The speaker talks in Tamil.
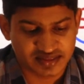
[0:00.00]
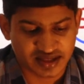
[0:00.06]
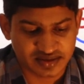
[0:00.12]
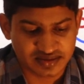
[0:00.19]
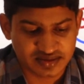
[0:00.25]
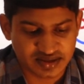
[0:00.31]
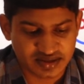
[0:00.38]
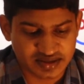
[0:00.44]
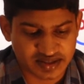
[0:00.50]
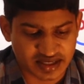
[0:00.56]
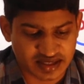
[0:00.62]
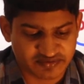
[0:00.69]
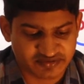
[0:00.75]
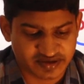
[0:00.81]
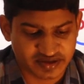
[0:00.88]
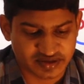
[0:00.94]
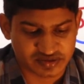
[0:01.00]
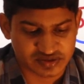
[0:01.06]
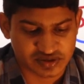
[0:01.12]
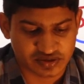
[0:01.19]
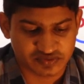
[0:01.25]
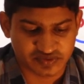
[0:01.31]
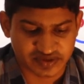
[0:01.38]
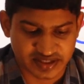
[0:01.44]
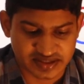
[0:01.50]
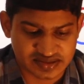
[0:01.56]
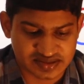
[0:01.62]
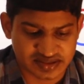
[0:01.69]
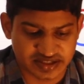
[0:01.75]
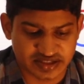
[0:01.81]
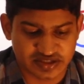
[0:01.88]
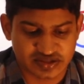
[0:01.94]
தன்லி எலிஃபண்ட் ரிசர்வ் எஸ்
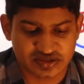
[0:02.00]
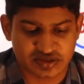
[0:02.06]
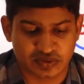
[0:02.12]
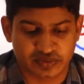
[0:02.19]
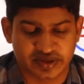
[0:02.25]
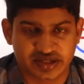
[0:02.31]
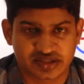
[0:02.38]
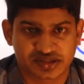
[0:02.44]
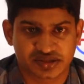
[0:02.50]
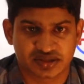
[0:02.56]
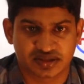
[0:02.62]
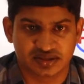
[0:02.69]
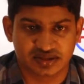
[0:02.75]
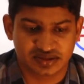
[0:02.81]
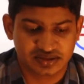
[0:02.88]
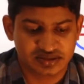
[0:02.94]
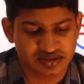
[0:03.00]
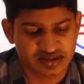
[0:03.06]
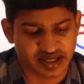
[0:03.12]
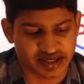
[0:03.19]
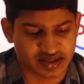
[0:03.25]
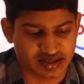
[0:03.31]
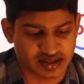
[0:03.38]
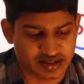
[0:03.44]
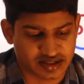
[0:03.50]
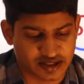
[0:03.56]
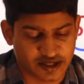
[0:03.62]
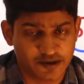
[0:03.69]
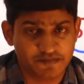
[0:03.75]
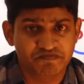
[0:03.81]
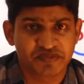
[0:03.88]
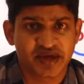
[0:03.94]
இட் இஸ் லொக்கேட்டட் இன் த
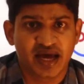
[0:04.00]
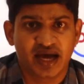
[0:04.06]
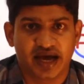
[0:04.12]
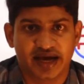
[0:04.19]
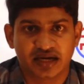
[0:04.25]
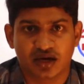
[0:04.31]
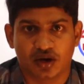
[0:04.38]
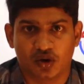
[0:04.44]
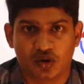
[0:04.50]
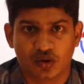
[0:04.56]
கர்நாடகா அண்ட்